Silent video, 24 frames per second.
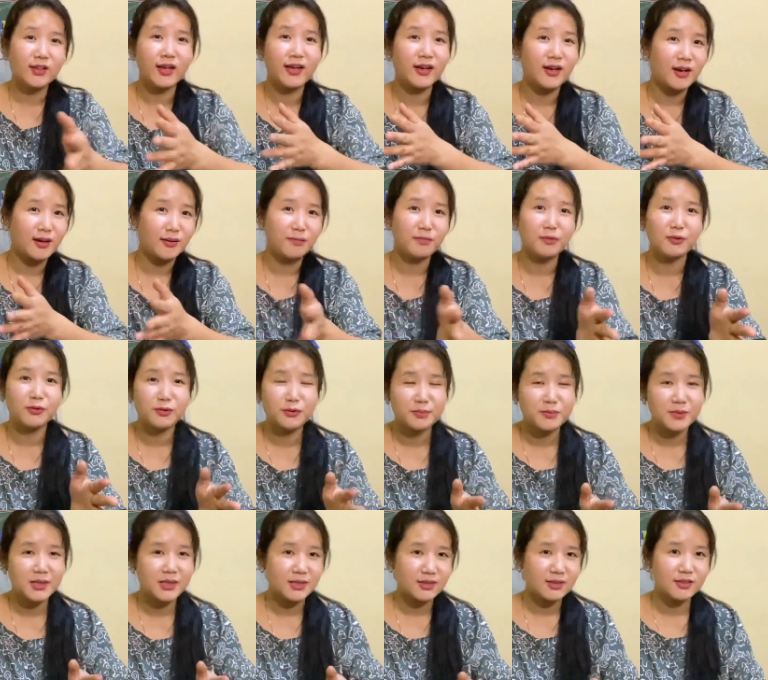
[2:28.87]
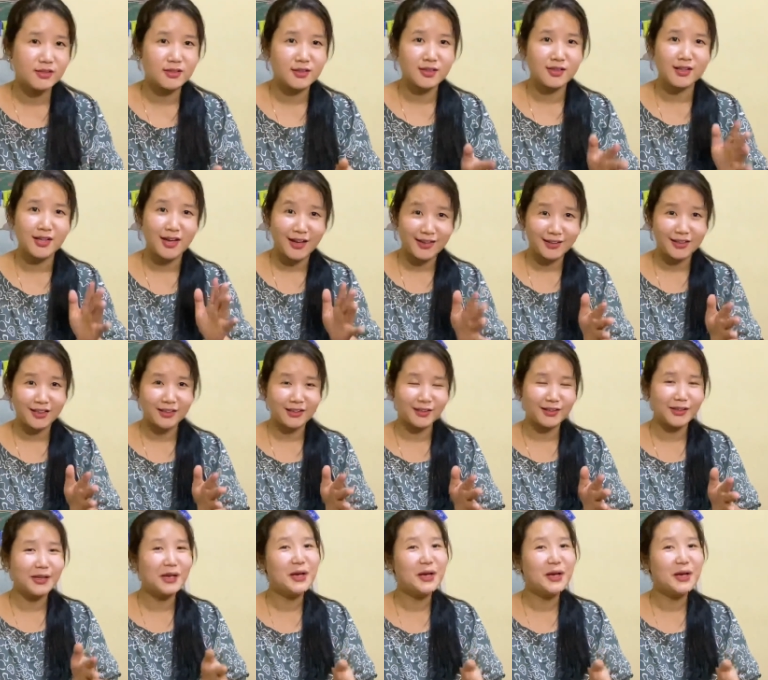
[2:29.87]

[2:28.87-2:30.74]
हैं आप लोगों में से जिन्हें याद आते